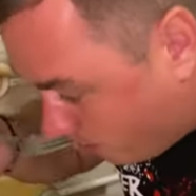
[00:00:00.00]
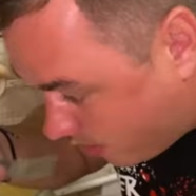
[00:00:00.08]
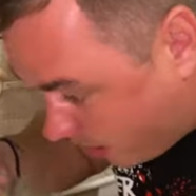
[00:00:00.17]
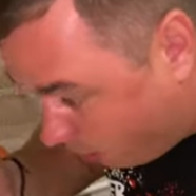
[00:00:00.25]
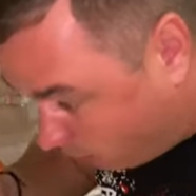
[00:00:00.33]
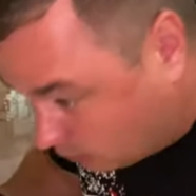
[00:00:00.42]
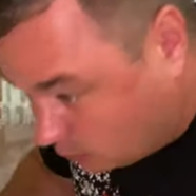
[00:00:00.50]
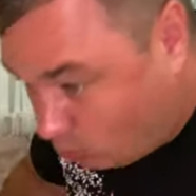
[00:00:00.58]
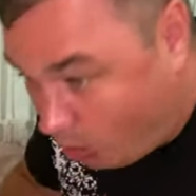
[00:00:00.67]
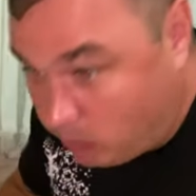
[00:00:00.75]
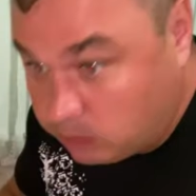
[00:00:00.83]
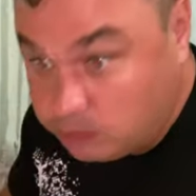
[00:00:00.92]
Ну,
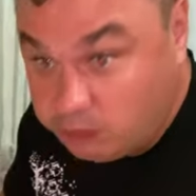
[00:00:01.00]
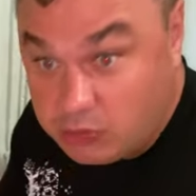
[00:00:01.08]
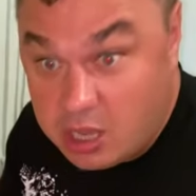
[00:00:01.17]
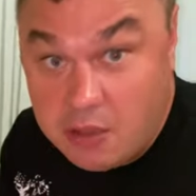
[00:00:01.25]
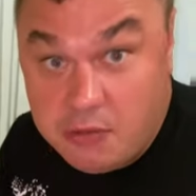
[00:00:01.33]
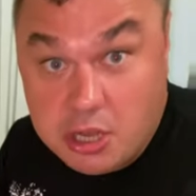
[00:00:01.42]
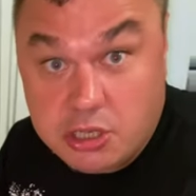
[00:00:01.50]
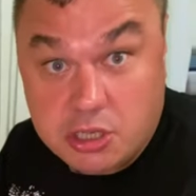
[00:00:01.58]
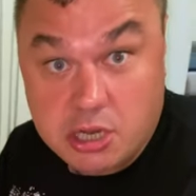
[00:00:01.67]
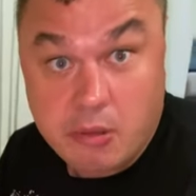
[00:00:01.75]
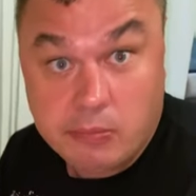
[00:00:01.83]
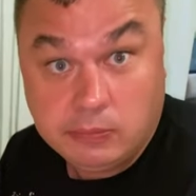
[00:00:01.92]
я
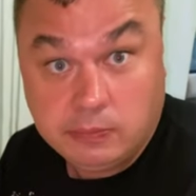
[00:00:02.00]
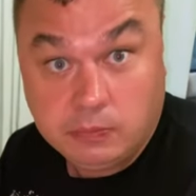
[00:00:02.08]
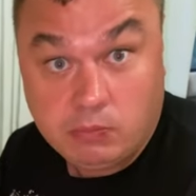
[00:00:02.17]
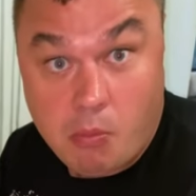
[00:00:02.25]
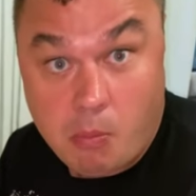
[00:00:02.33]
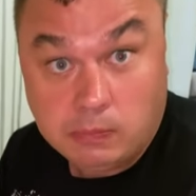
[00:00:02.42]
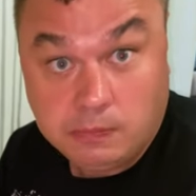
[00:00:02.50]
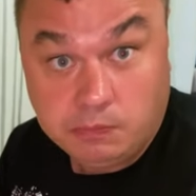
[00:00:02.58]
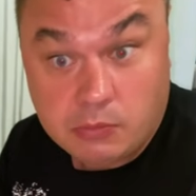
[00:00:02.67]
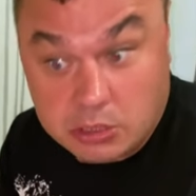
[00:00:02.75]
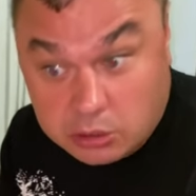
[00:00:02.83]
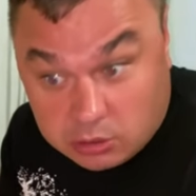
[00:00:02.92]
вечером.
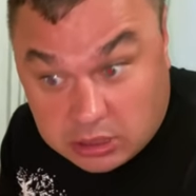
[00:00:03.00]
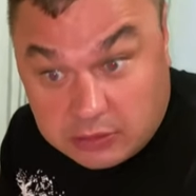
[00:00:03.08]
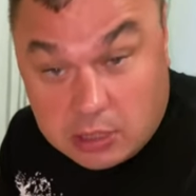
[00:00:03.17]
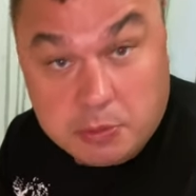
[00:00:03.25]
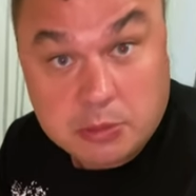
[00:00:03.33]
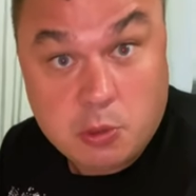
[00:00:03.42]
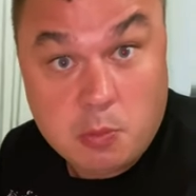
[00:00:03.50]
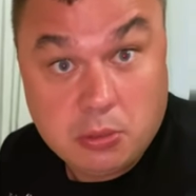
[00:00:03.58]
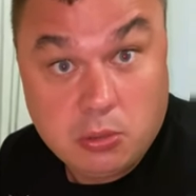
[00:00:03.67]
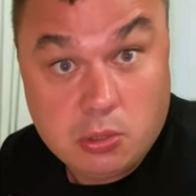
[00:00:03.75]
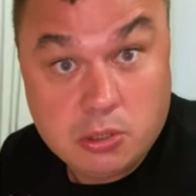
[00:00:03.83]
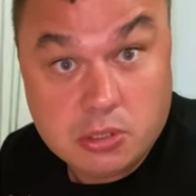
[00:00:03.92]
Зато завтра посплю
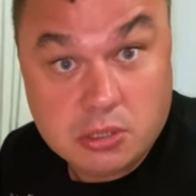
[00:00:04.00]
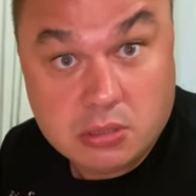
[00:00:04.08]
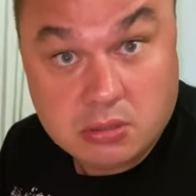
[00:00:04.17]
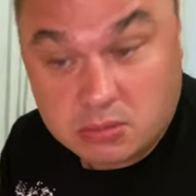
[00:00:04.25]
подольше.